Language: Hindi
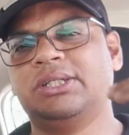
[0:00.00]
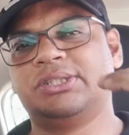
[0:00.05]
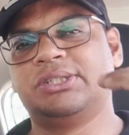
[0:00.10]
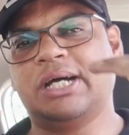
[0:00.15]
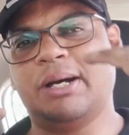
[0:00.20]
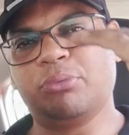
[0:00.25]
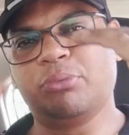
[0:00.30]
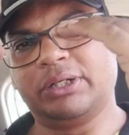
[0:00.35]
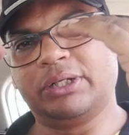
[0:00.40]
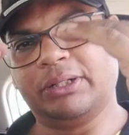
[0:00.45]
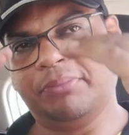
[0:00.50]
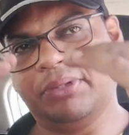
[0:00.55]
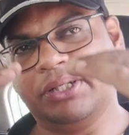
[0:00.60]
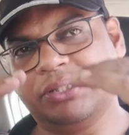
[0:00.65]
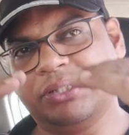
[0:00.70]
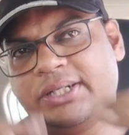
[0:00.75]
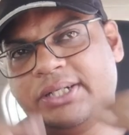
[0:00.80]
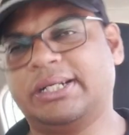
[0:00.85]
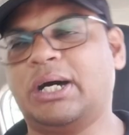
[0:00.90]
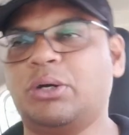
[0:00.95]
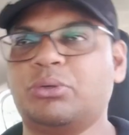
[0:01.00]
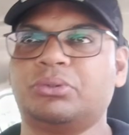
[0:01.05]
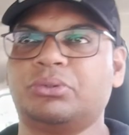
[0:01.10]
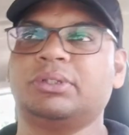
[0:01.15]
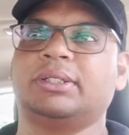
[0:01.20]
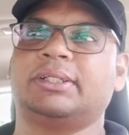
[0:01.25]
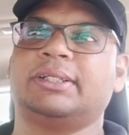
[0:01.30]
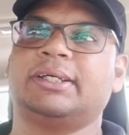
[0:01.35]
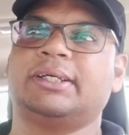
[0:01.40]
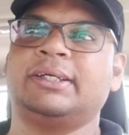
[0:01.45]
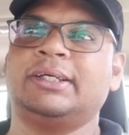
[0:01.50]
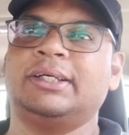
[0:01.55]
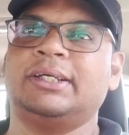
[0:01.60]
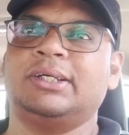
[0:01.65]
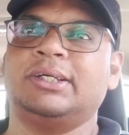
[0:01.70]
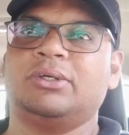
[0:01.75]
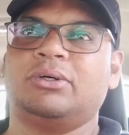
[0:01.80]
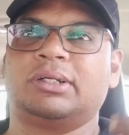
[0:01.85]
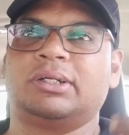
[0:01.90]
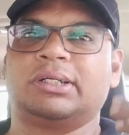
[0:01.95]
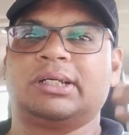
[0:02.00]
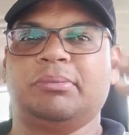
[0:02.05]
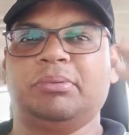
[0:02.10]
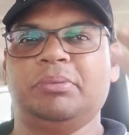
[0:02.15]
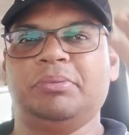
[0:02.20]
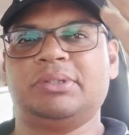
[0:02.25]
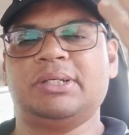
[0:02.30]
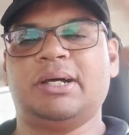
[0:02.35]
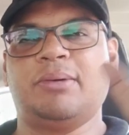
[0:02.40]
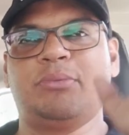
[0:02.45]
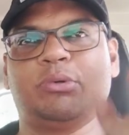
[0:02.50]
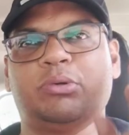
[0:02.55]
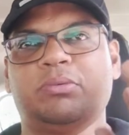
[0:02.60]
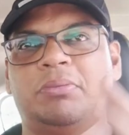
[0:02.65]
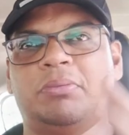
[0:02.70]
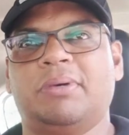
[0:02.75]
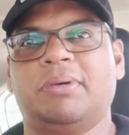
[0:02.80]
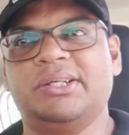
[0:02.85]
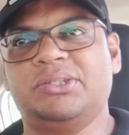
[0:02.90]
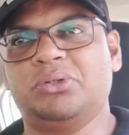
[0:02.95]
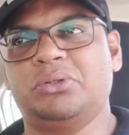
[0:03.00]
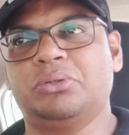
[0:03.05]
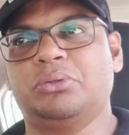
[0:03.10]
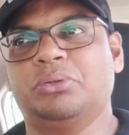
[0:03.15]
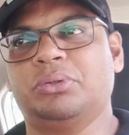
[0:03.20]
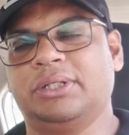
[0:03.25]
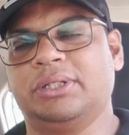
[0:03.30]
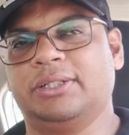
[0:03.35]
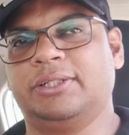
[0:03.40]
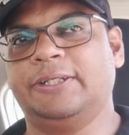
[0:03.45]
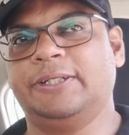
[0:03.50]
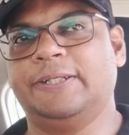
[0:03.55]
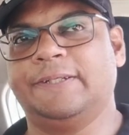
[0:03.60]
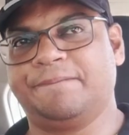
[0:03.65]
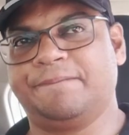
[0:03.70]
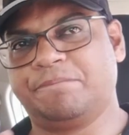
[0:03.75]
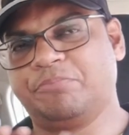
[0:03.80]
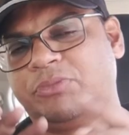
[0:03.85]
शाम को टेम्परेचर डाउन हो जाता है और कभी भी शाम को वहां बारिश शुरू हो जाती है